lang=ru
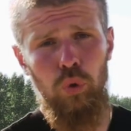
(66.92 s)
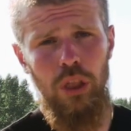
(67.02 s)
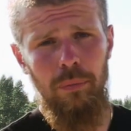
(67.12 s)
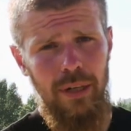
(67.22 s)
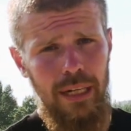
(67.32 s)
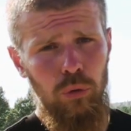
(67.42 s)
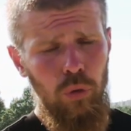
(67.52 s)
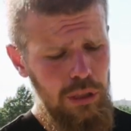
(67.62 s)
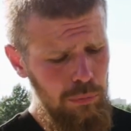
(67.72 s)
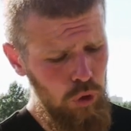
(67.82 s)
дужкам,
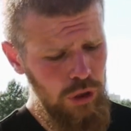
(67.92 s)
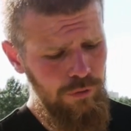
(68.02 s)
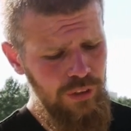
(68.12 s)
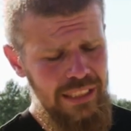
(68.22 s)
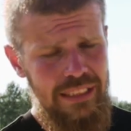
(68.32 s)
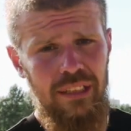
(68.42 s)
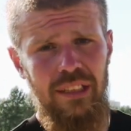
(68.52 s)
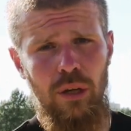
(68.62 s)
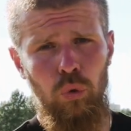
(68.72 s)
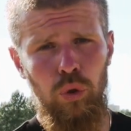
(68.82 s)
которые немножко вынесены
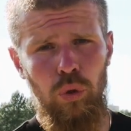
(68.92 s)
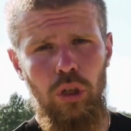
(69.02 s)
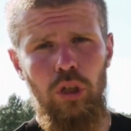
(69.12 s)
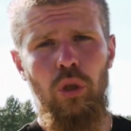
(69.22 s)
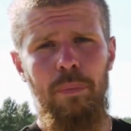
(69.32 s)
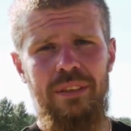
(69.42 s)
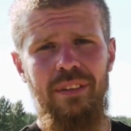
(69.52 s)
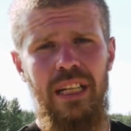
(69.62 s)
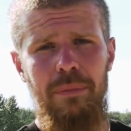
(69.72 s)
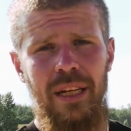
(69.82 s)
наружу, что
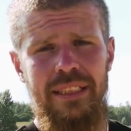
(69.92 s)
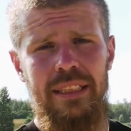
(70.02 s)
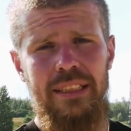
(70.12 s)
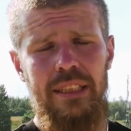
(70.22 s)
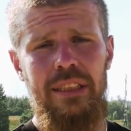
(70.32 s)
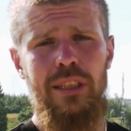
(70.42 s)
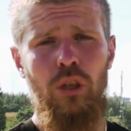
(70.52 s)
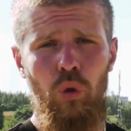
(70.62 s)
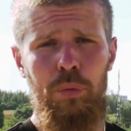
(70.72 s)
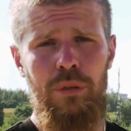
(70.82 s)
позволяет маске садиться
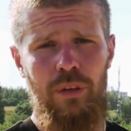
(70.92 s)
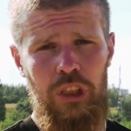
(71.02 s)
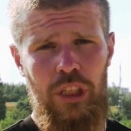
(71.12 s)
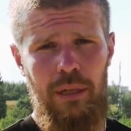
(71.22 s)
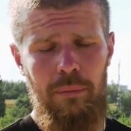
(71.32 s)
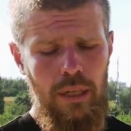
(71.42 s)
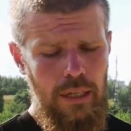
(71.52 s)
глубже в ваш шлем